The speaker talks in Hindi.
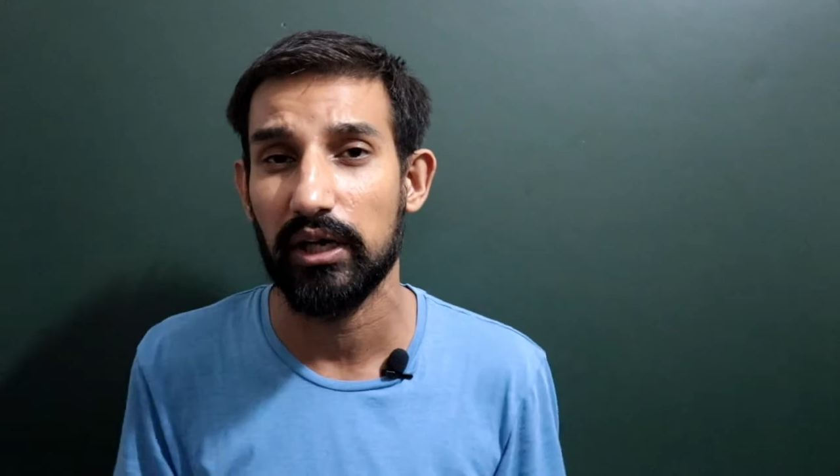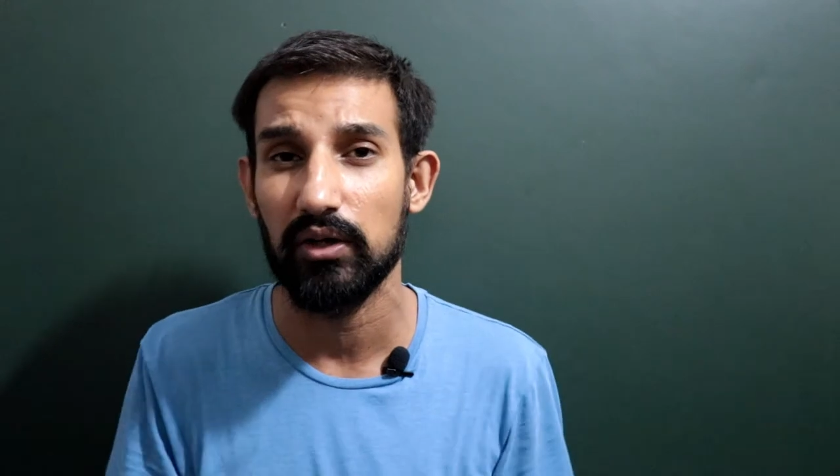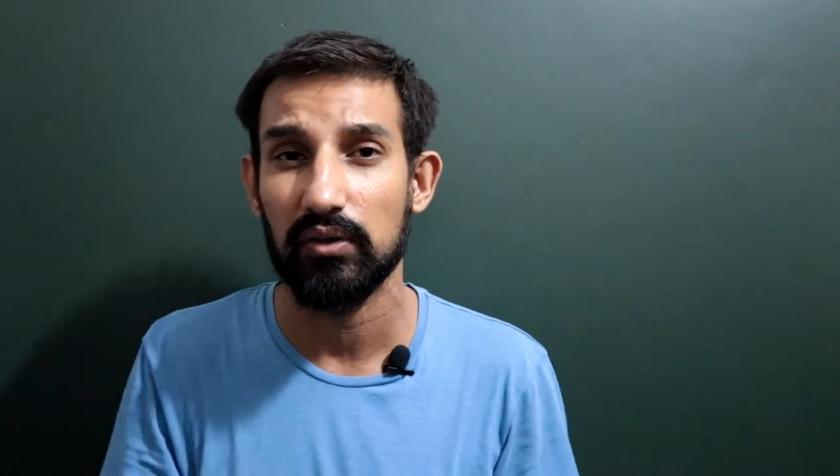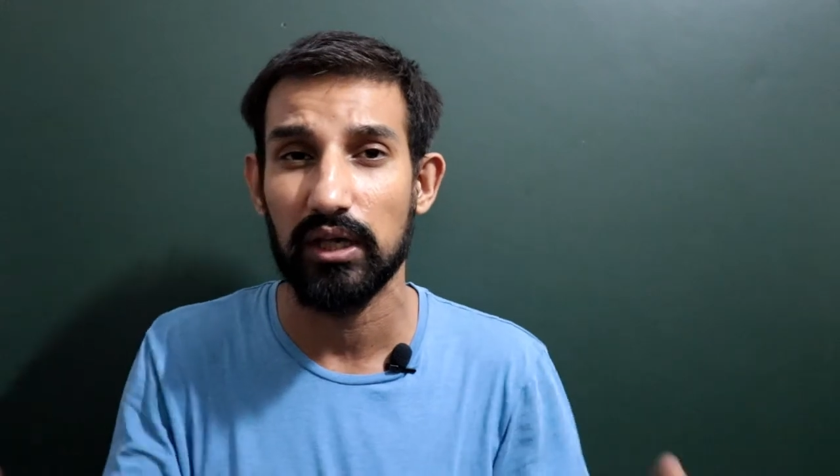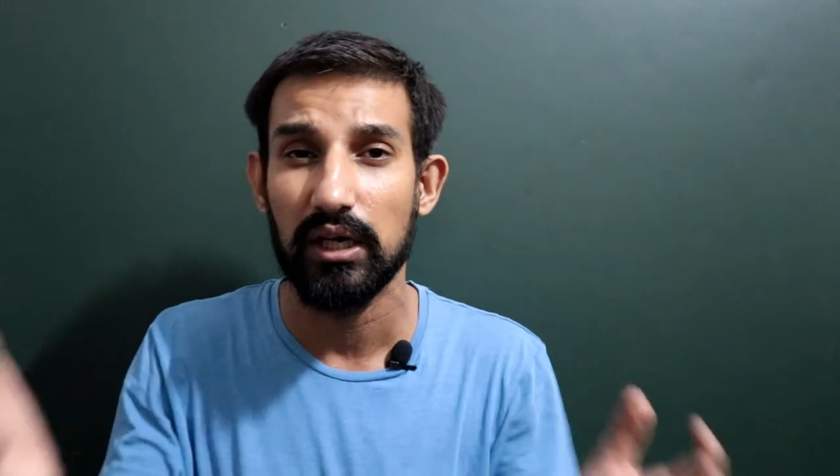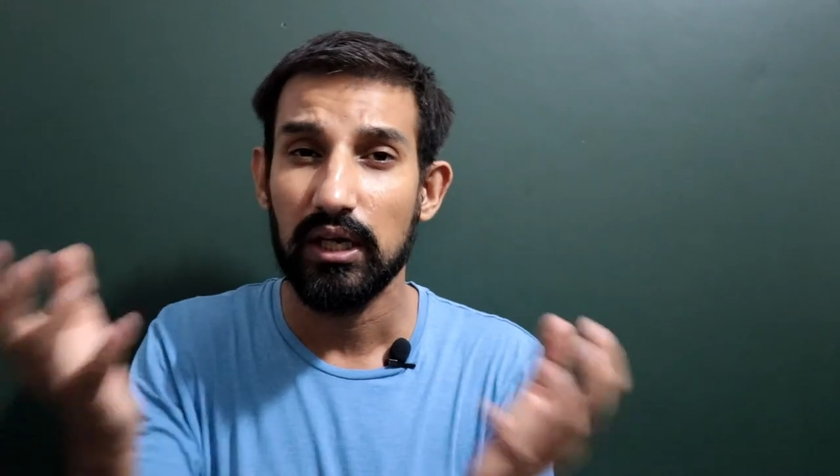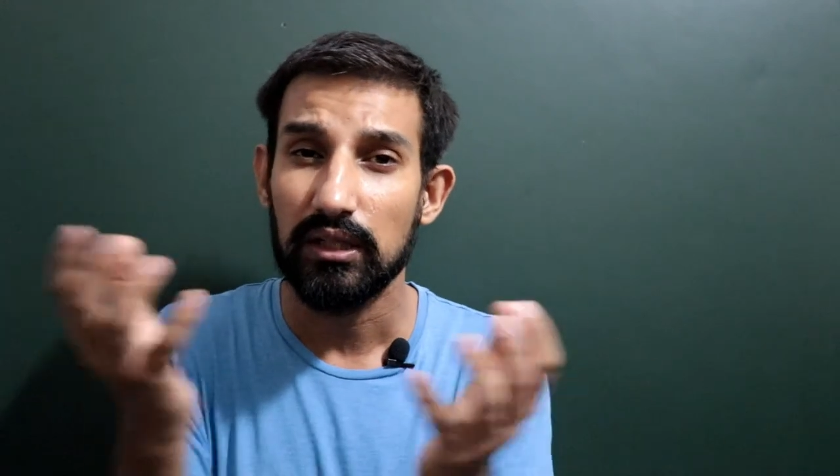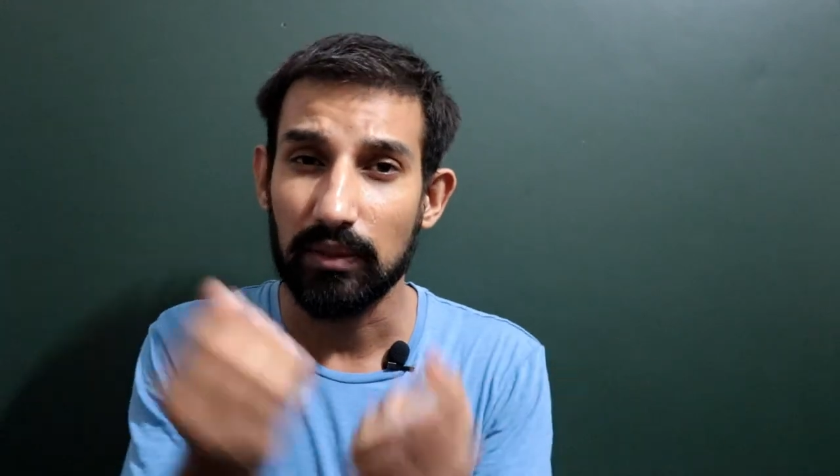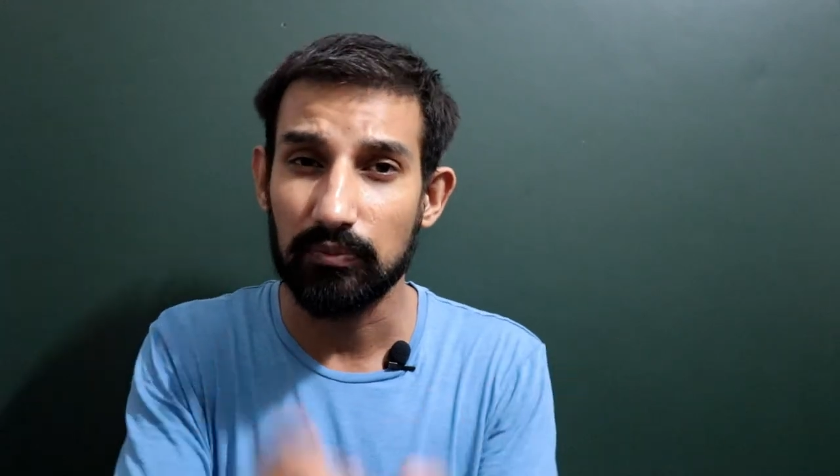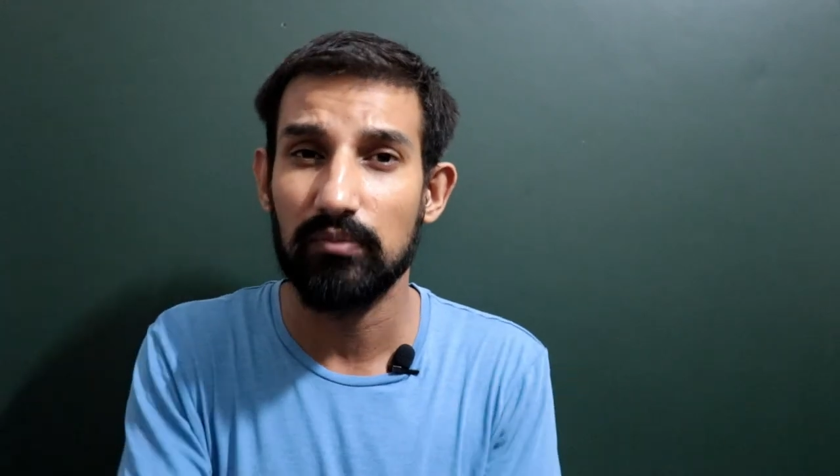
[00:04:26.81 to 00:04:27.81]
क्रिएट होता है
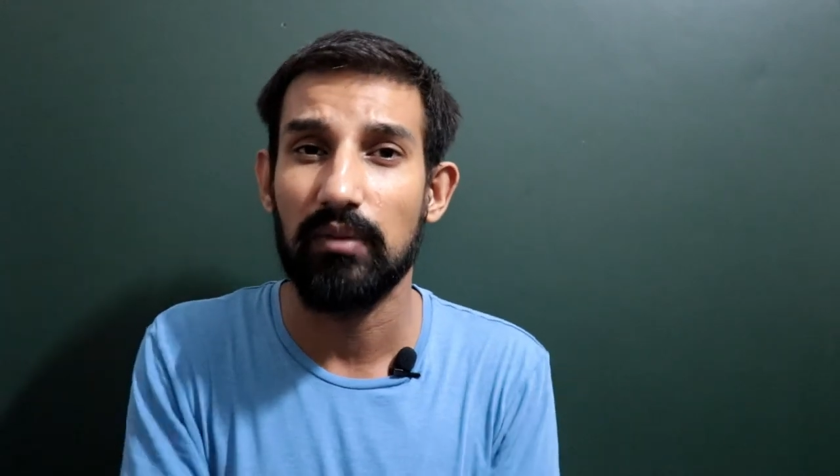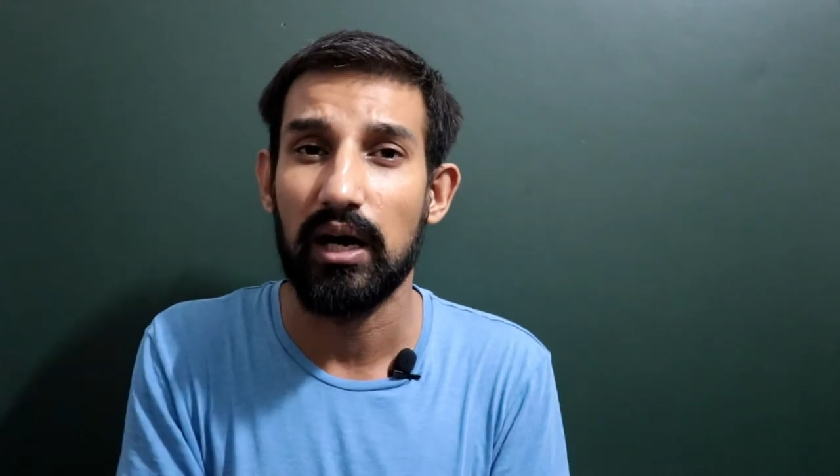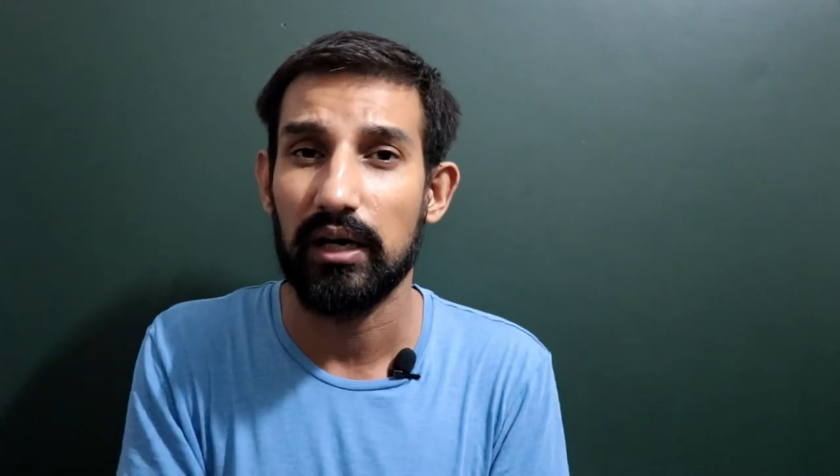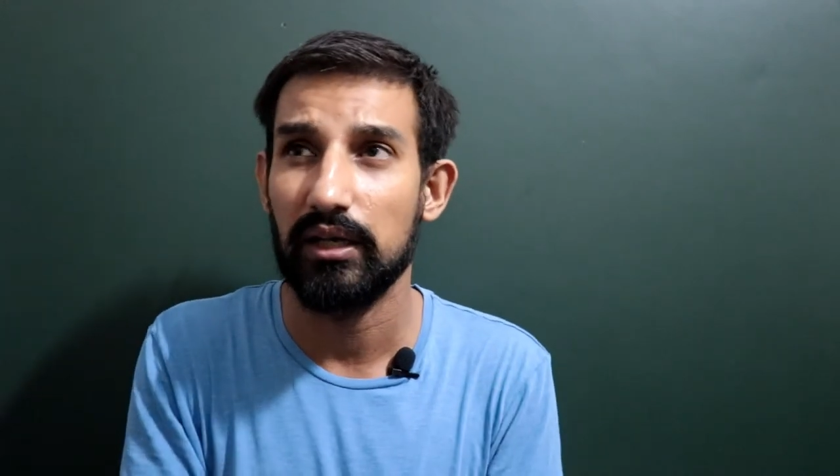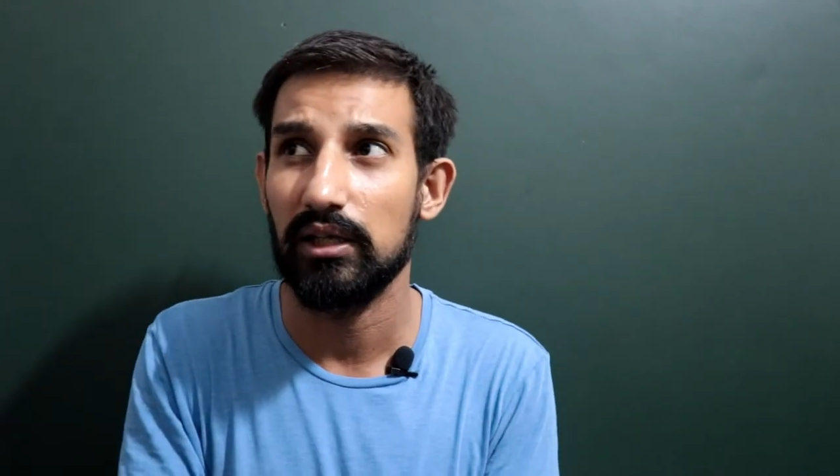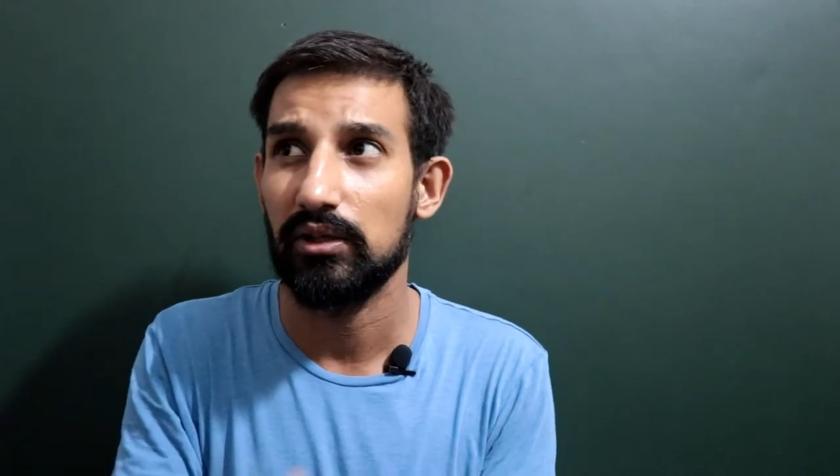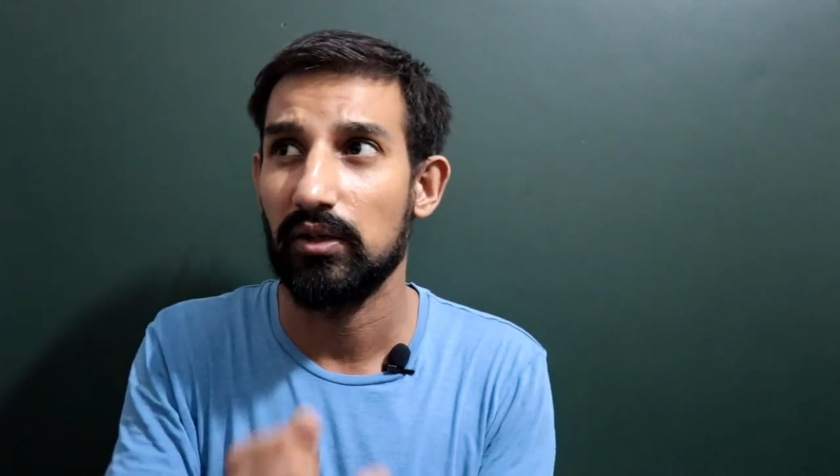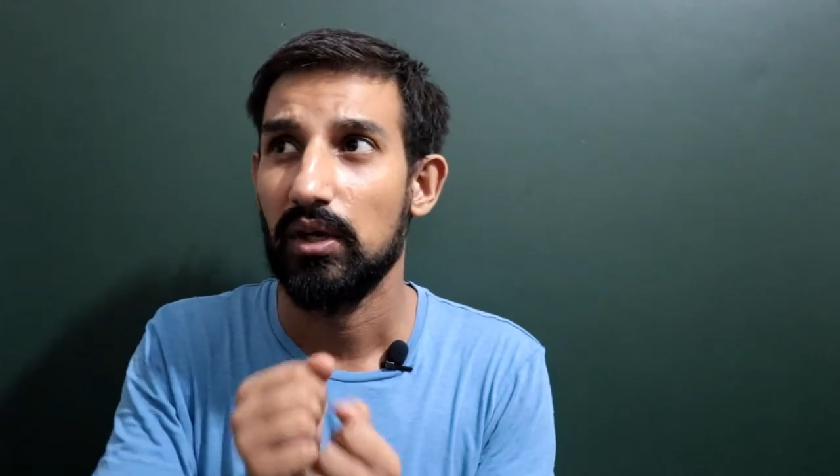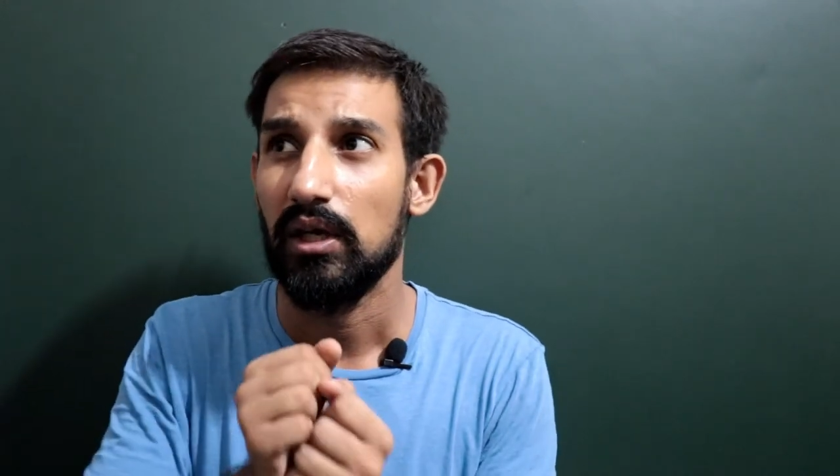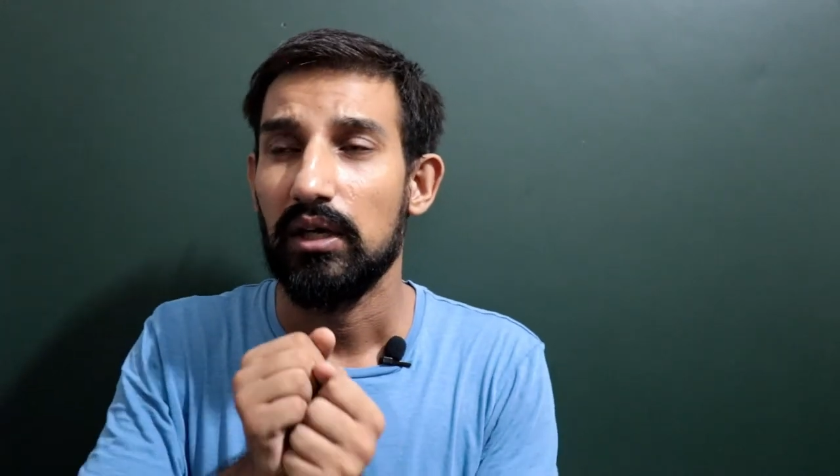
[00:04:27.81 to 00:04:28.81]
तब तुम बाहर निकलते हो